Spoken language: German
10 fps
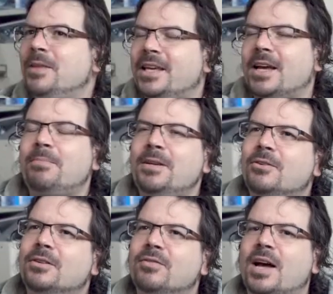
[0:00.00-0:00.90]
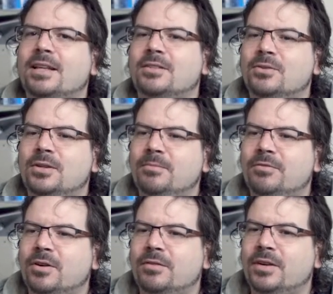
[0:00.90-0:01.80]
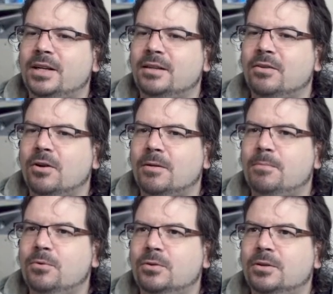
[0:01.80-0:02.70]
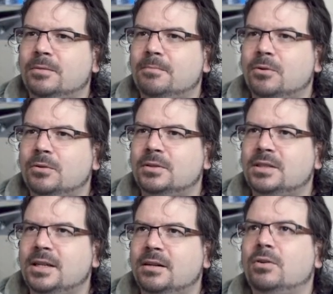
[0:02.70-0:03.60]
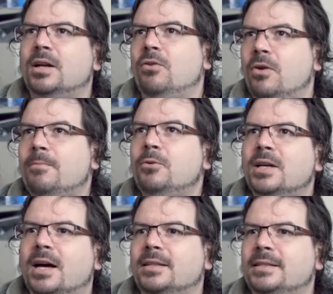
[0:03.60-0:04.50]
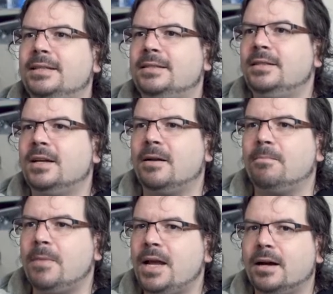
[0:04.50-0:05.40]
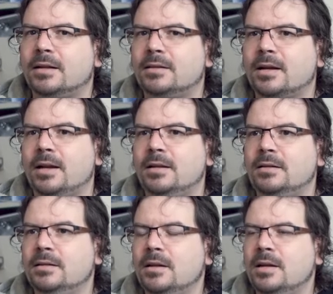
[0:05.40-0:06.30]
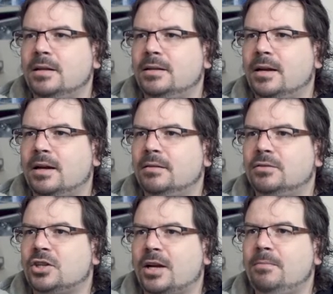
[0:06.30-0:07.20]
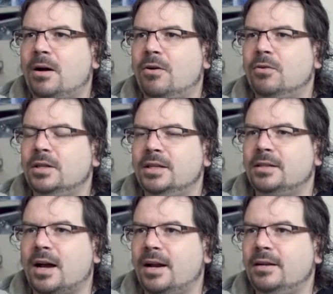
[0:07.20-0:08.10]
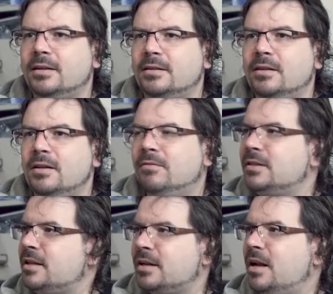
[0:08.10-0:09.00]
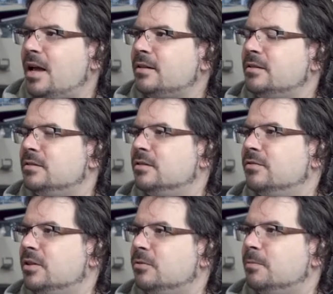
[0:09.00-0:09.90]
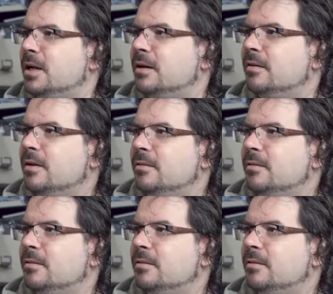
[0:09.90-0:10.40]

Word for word: Ich habe mich auch gefragt, so im Vorfeld Hörbuch produzieren oder Hörbücher an sich sind ja ein Megatrend, mhm. der scheinbar auch nicht altert. Was erklärt dieses Phänomen?